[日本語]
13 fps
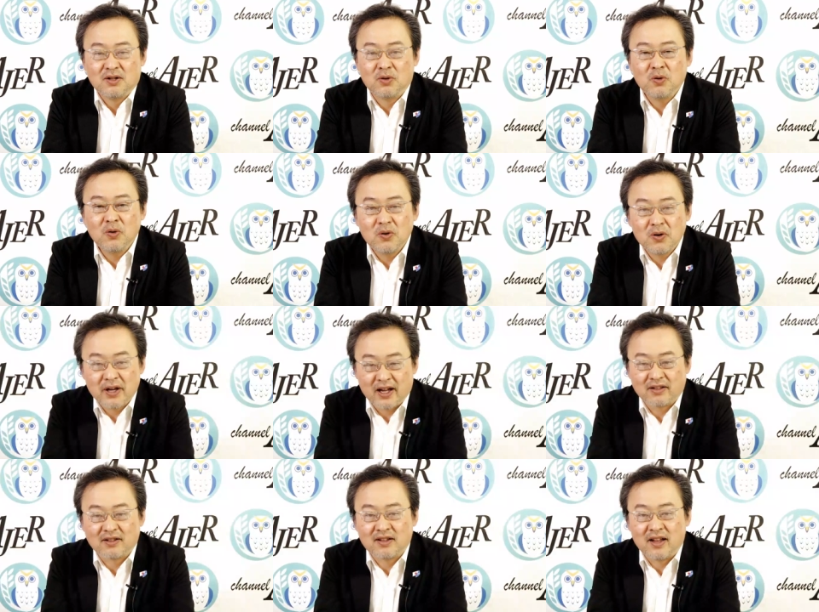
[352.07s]
どう
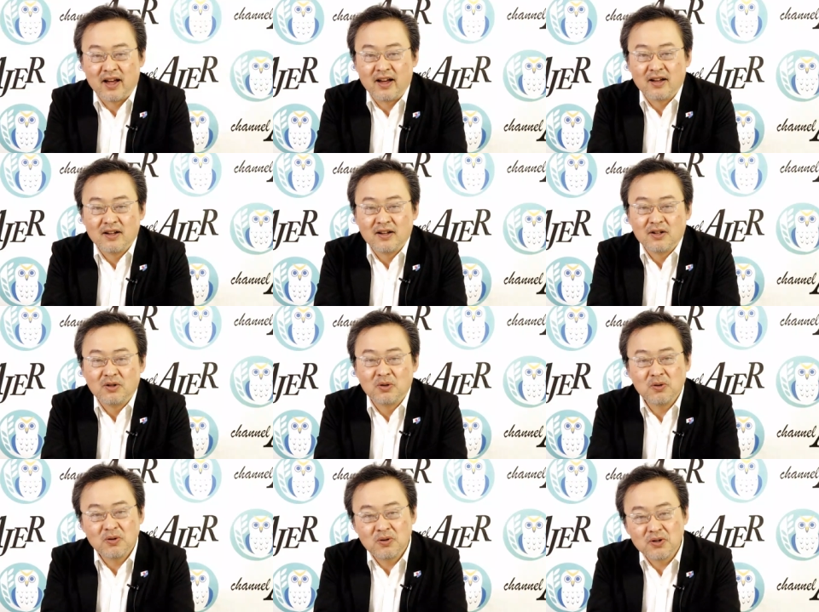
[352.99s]
やって
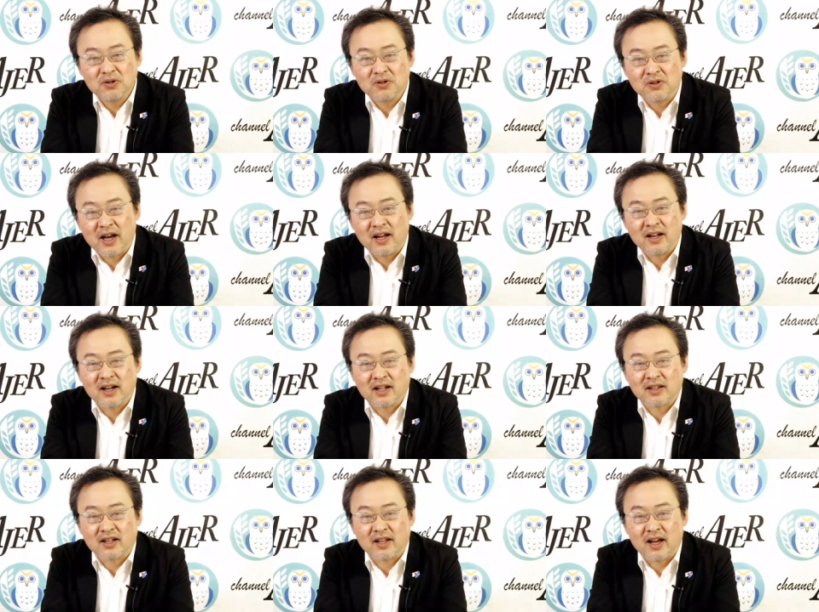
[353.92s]
どういうやり
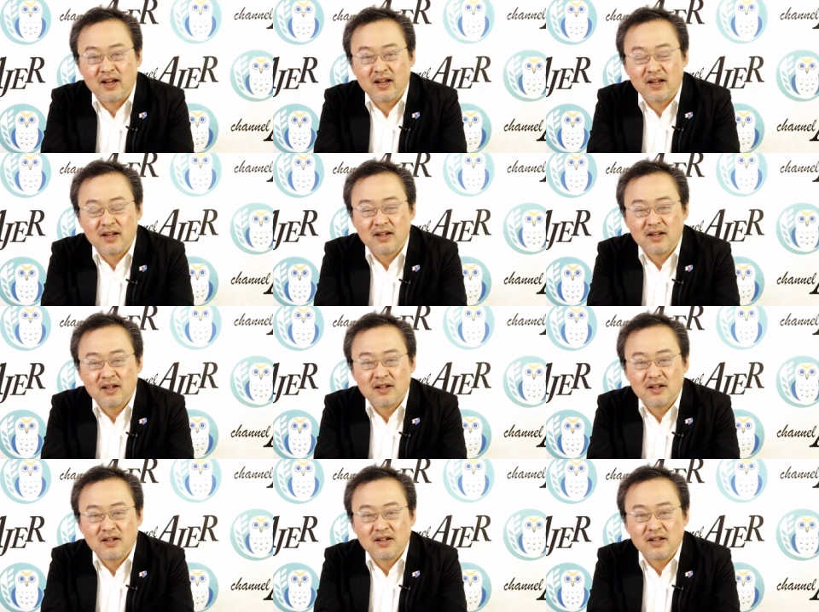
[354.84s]
方で
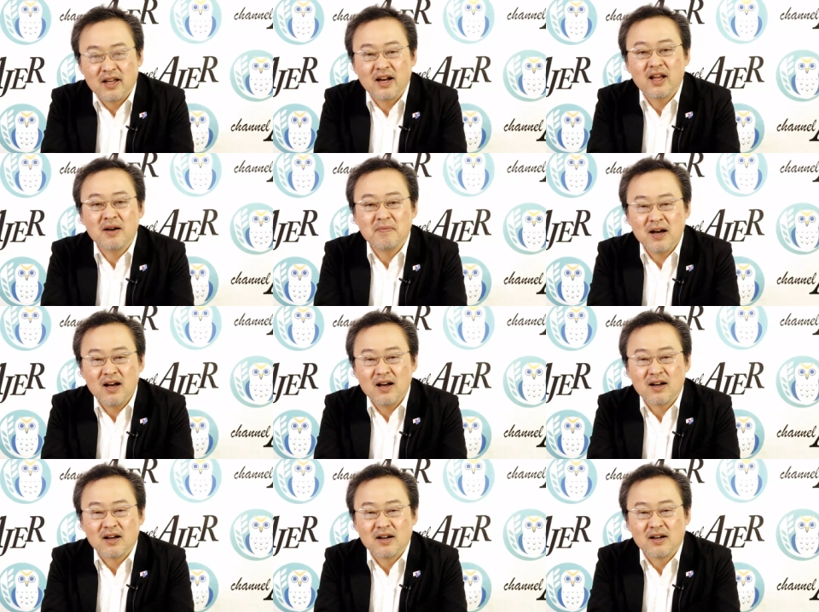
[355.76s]
やれば